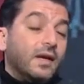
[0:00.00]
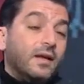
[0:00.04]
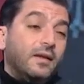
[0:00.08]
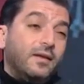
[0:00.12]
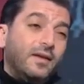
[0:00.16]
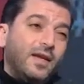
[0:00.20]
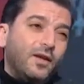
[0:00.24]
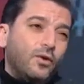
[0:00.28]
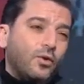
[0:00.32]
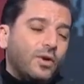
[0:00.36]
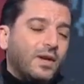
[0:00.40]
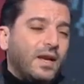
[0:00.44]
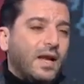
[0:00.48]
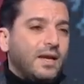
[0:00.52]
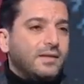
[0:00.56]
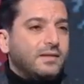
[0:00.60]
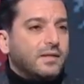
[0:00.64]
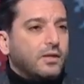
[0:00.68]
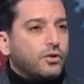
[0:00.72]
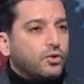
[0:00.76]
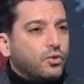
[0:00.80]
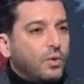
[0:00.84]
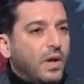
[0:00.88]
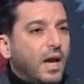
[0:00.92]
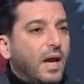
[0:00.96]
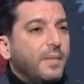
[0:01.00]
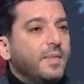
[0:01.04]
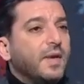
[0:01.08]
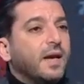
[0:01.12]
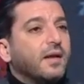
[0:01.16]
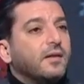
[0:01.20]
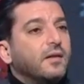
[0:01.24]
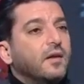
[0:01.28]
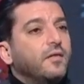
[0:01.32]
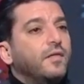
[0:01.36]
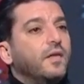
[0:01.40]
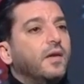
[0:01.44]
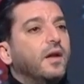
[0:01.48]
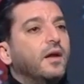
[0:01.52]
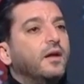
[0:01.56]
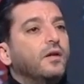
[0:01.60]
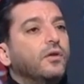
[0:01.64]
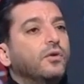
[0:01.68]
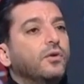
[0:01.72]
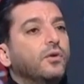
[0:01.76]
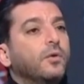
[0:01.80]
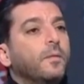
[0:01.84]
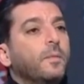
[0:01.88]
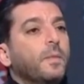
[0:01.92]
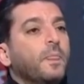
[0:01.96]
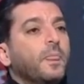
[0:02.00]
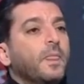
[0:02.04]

النيو كلاسيك شوي عم يختفي لانه